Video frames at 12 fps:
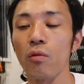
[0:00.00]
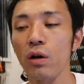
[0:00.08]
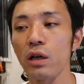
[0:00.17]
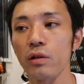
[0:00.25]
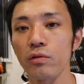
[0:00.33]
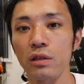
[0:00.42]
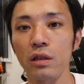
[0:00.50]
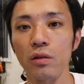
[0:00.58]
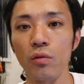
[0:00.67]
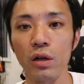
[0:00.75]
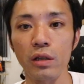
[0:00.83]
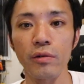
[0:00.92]
お金を使って
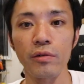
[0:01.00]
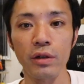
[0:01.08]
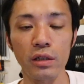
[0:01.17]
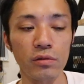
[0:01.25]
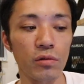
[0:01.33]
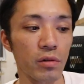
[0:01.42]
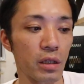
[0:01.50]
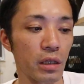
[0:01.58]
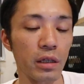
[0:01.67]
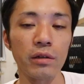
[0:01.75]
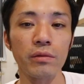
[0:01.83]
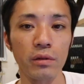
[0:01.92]
お金を増やすことがで
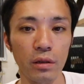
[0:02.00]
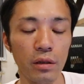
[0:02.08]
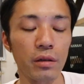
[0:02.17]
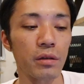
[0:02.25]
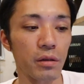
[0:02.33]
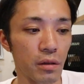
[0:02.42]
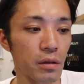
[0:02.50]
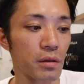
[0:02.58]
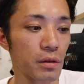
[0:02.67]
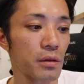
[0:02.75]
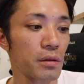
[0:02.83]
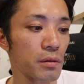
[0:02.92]
きるんで
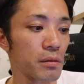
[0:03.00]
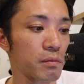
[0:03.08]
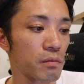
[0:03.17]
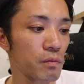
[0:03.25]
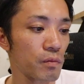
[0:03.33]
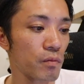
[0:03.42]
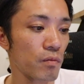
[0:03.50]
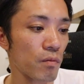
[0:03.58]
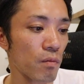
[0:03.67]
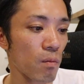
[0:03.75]
うん